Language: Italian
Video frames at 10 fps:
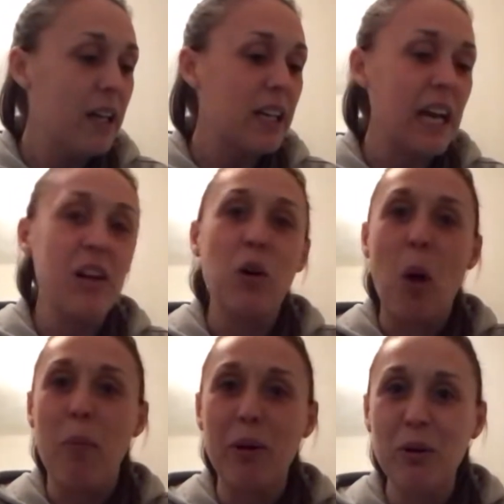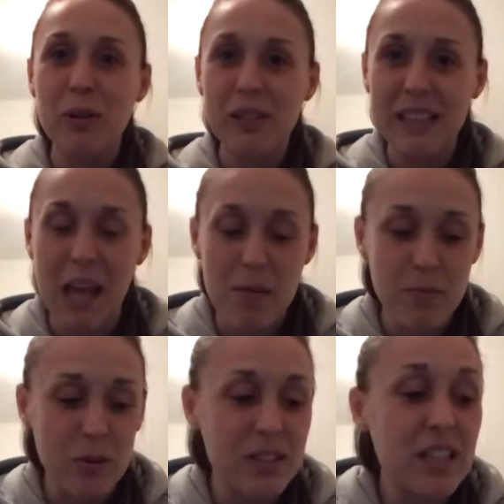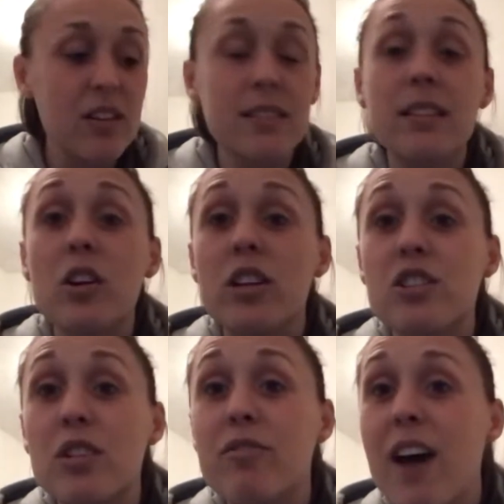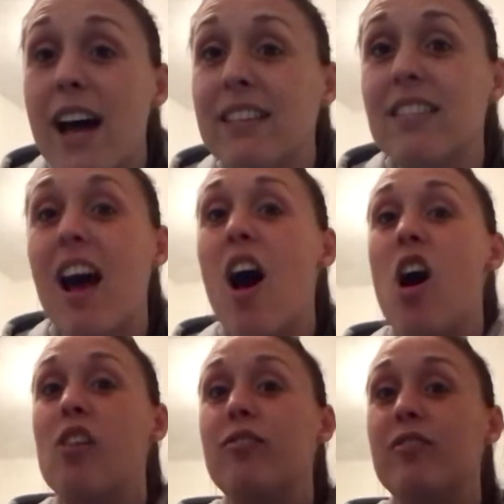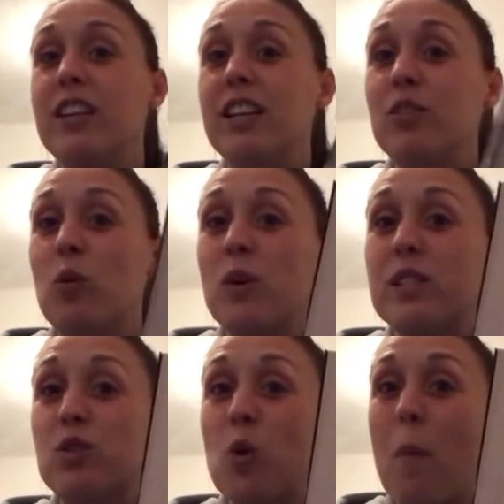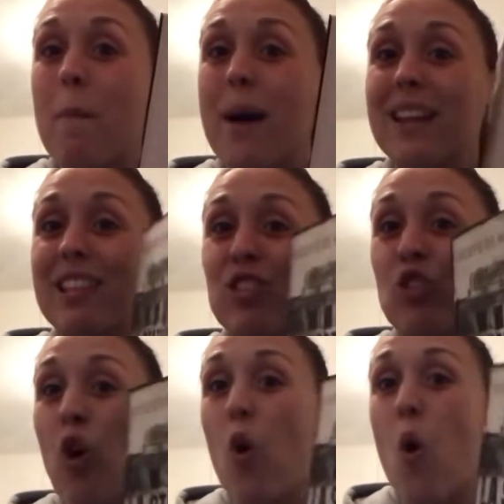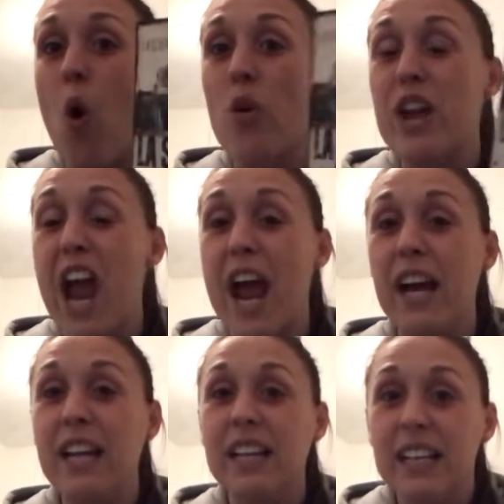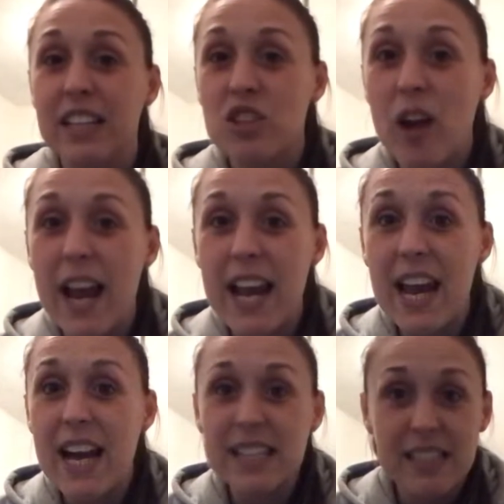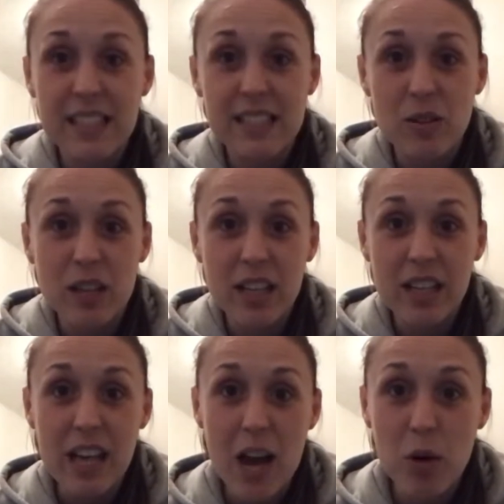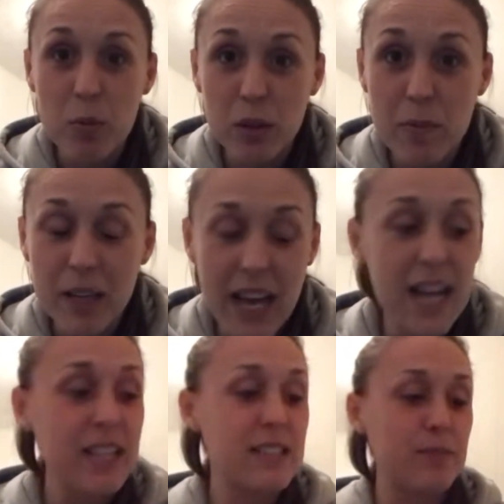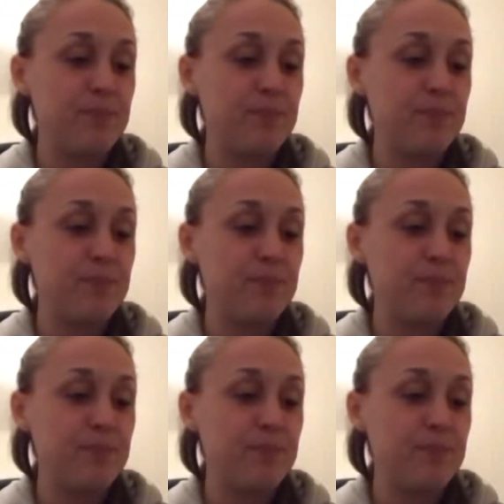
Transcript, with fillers: che non ho più tempo. Signore e signori, ce l'ho fatta, ho finito questo matto mattone, cioè la stazione di Jacopo De Michelis.